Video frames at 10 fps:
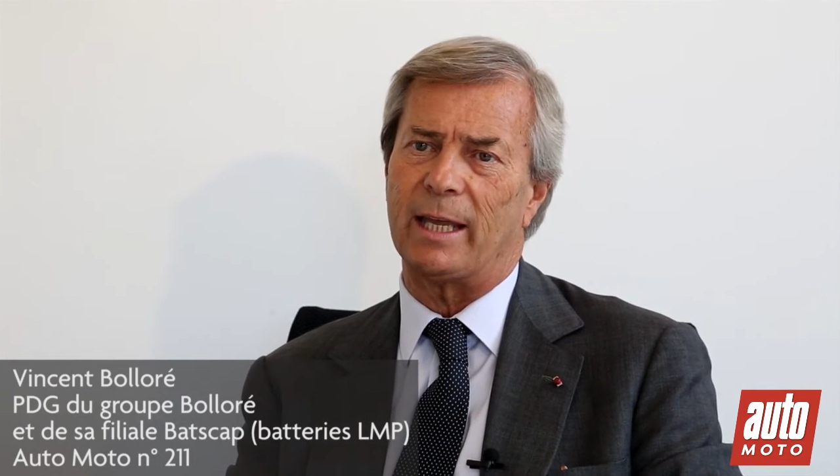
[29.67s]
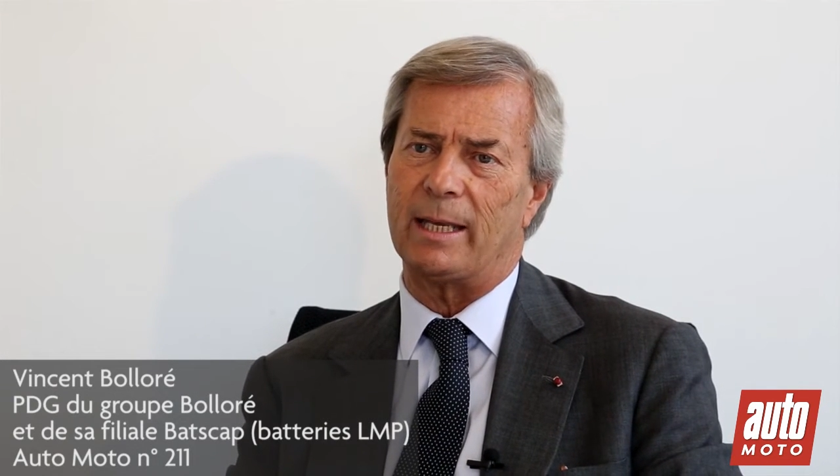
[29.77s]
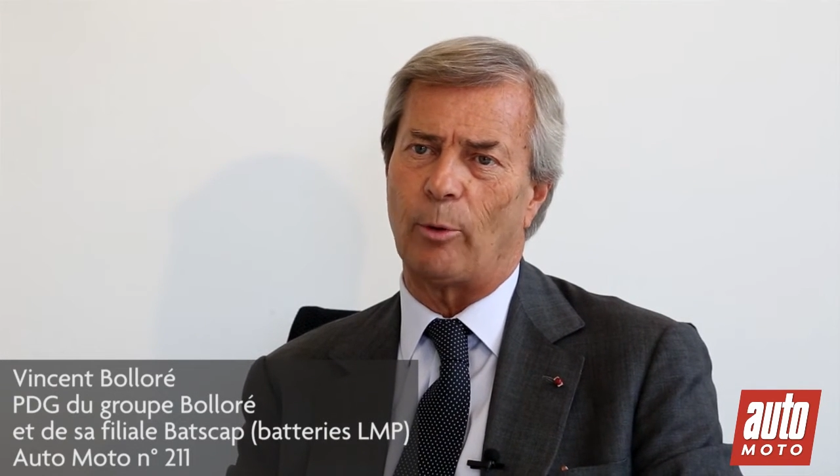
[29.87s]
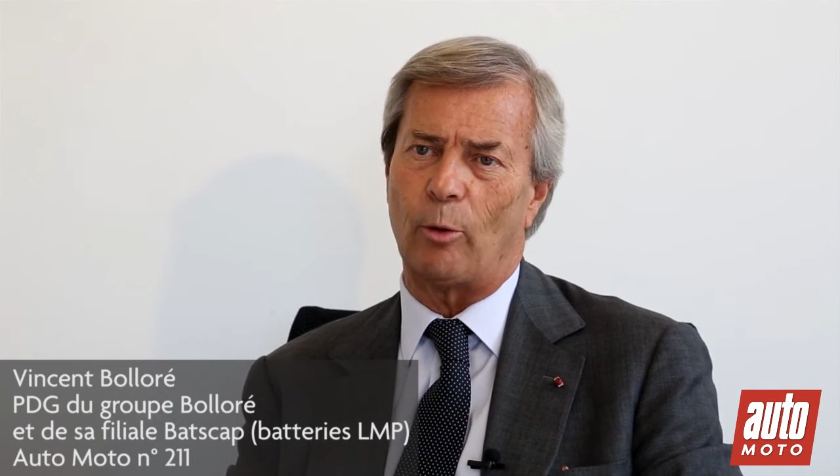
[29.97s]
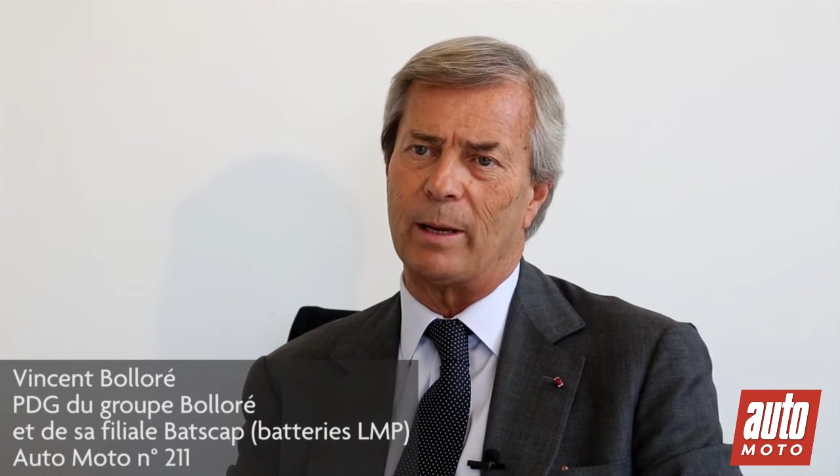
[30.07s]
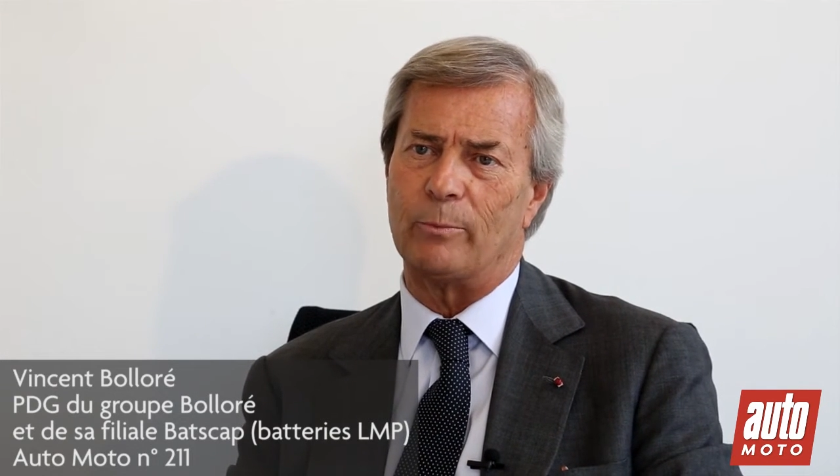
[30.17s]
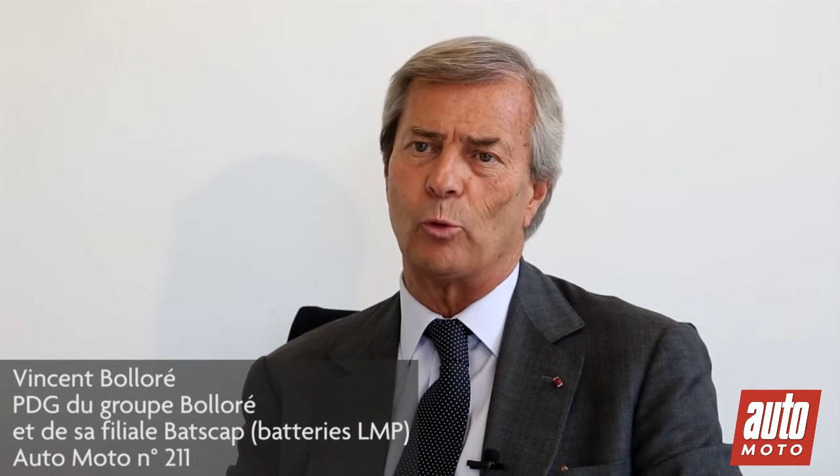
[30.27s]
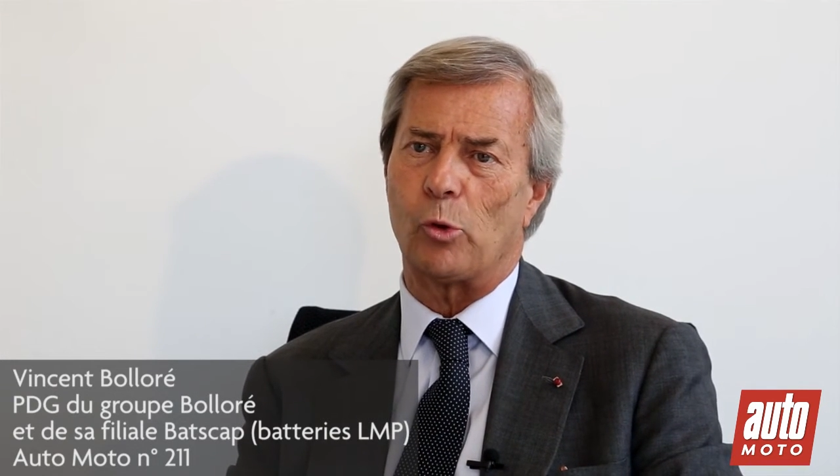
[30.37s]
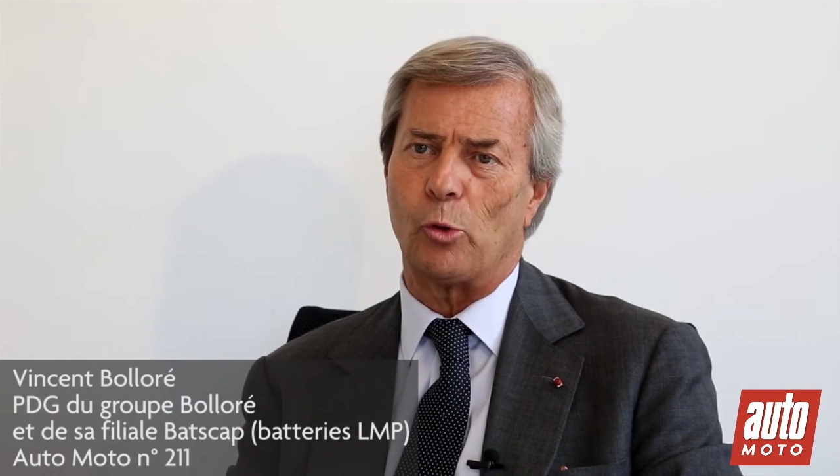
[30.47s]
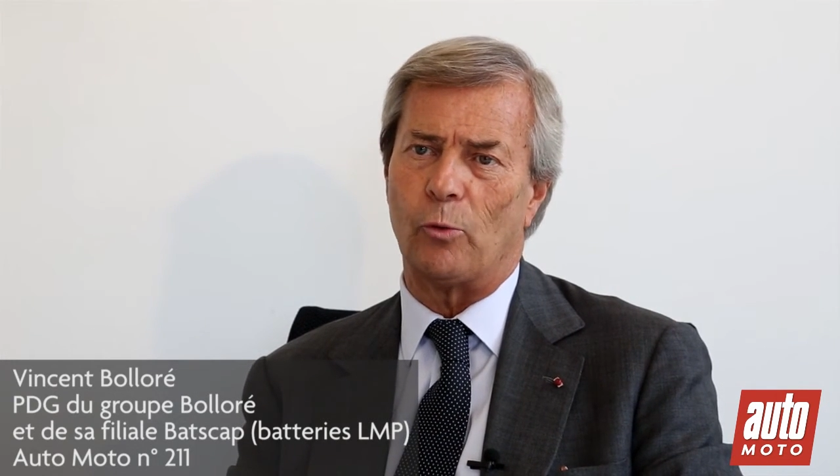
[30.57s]
a des problèmes
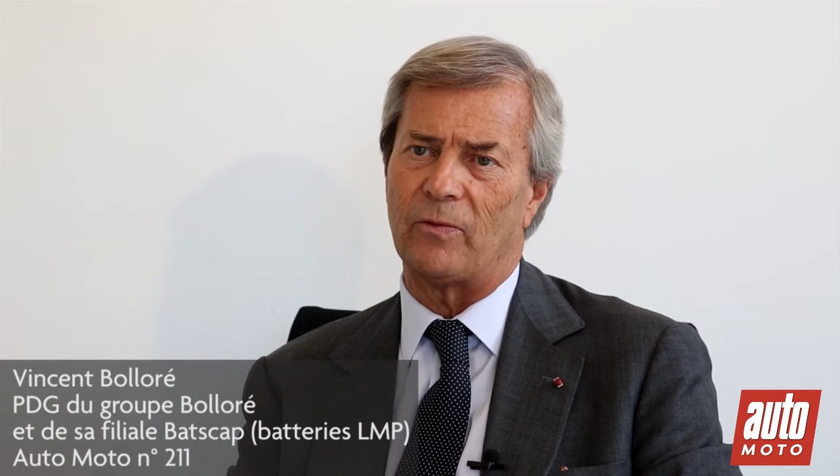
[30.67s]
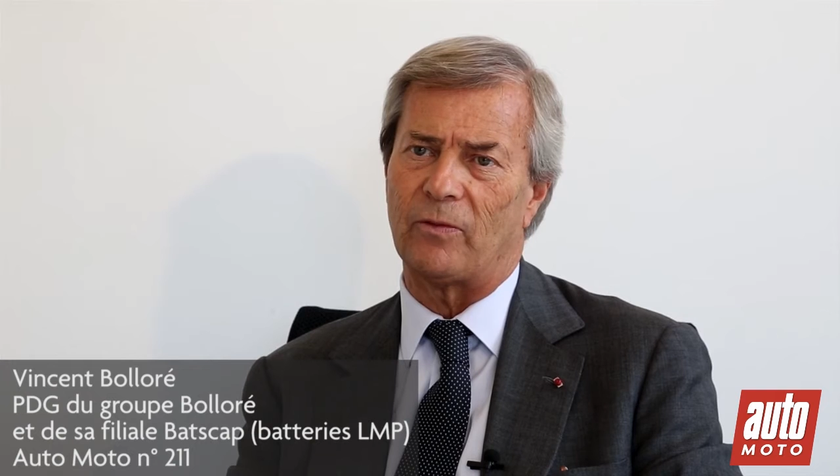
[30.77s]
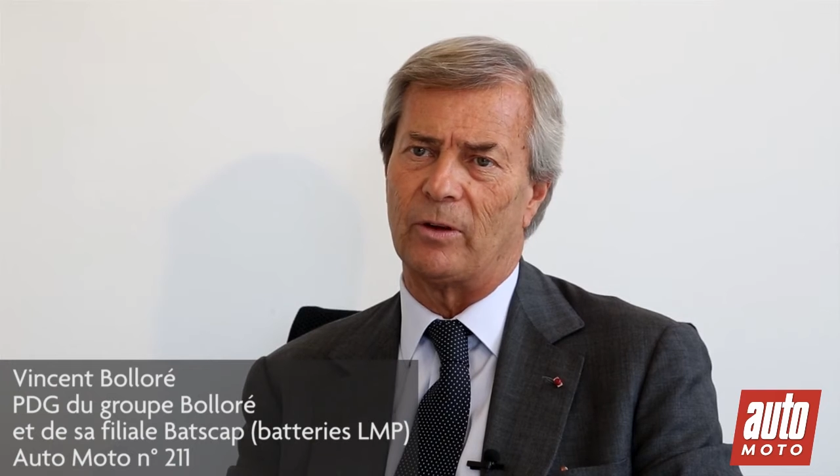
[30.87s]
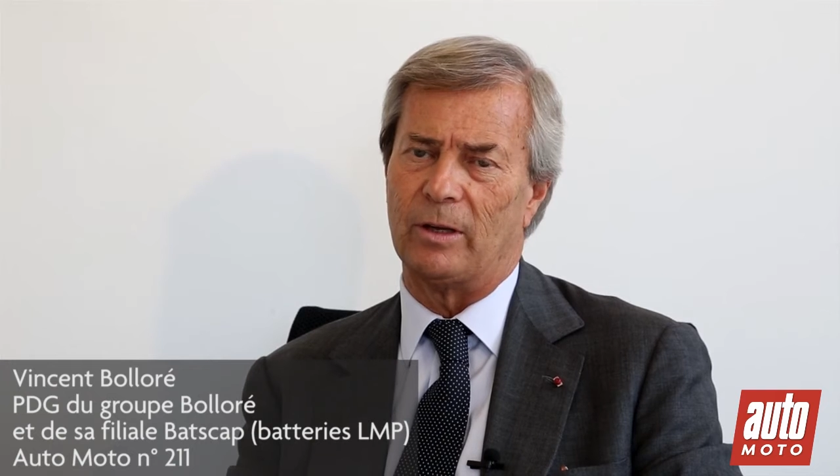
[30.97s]
de chauffe,